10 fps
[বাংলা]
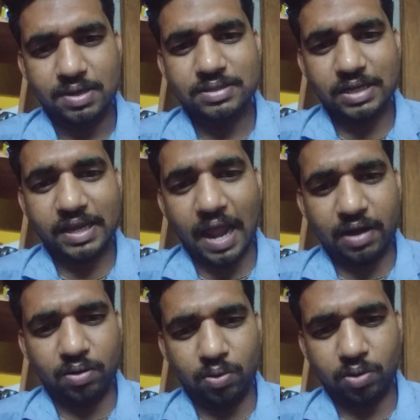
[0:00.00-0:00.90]
যে
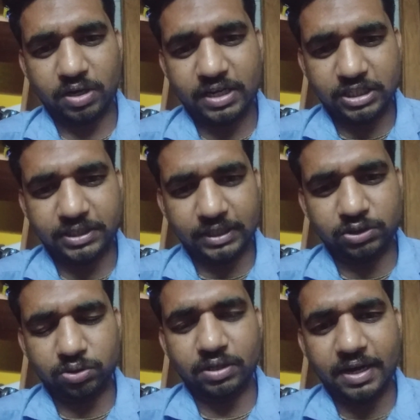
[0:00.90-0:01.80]
কেন কিসের
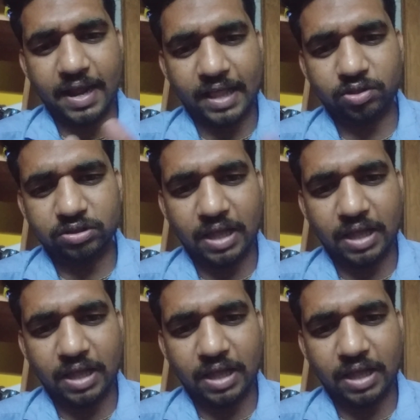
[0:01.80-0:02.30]
জন্য এত